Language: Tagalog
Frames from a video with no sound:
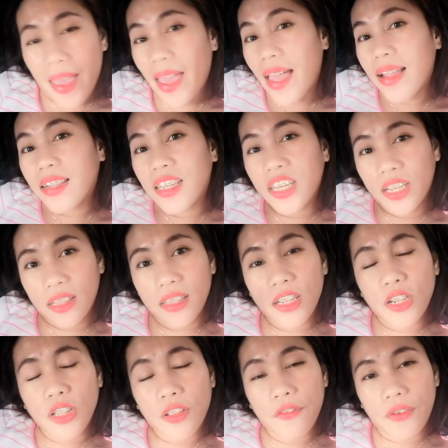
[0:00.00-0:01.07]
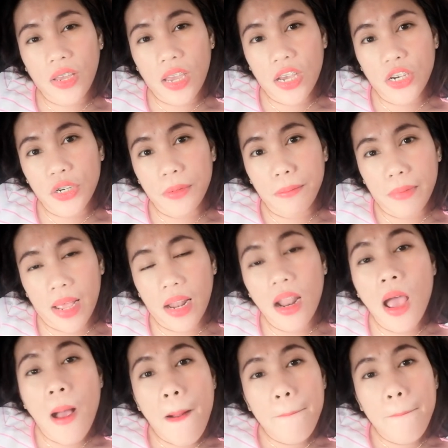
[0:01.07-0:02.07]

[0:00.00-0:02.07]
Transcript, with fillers: and hit the notification bell